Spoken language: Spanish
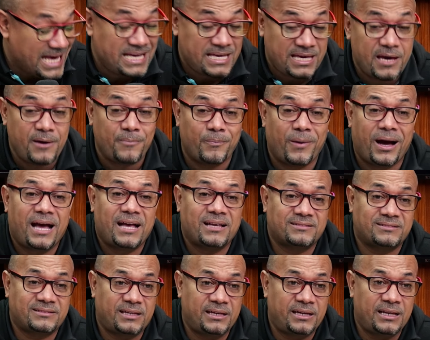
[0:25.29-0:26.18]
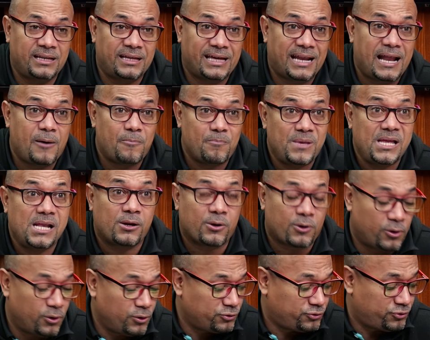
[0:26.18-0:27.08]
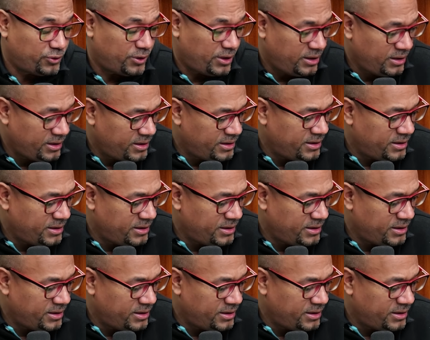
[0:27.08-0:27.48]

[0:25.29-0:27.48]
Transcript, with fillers: ¿Y quién más que el gran Bill Russell